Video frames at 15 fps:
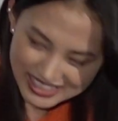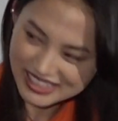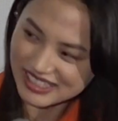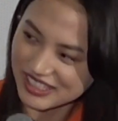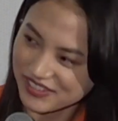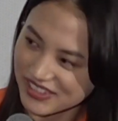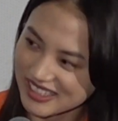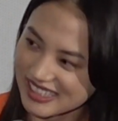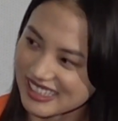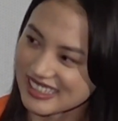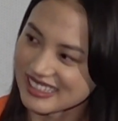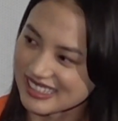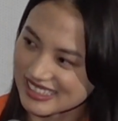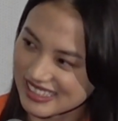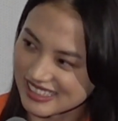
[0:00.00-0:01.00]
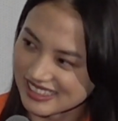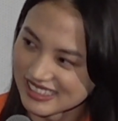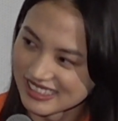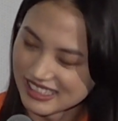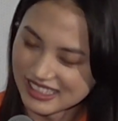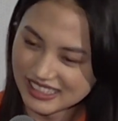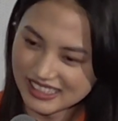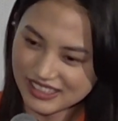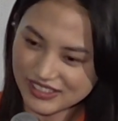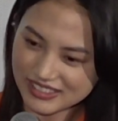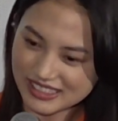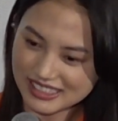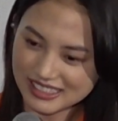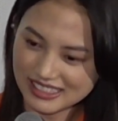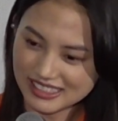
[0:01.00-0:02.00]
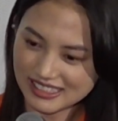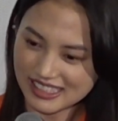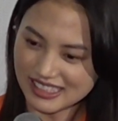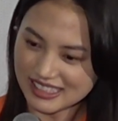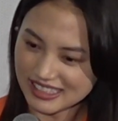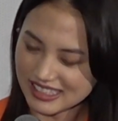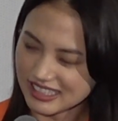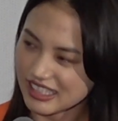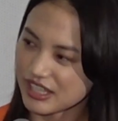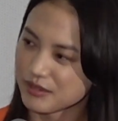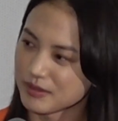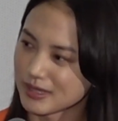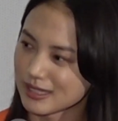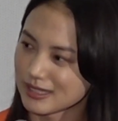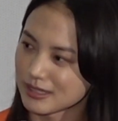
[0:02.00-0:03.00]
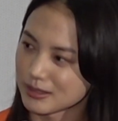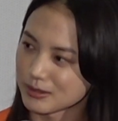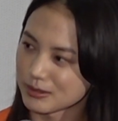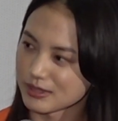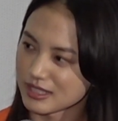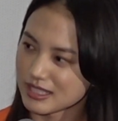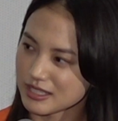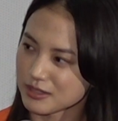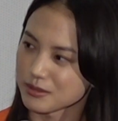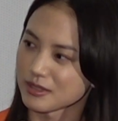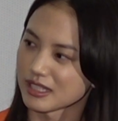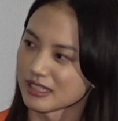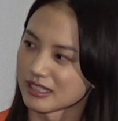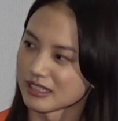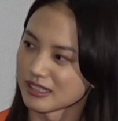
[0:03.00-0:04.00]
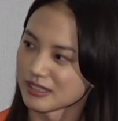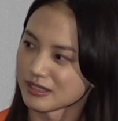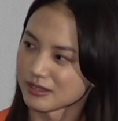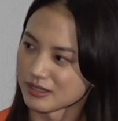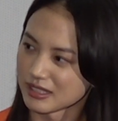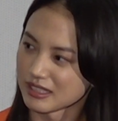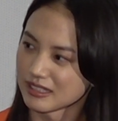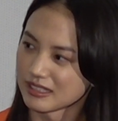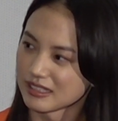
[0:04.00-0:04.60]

なで食べたいですか私最近ハマってるのはちくわなんですよね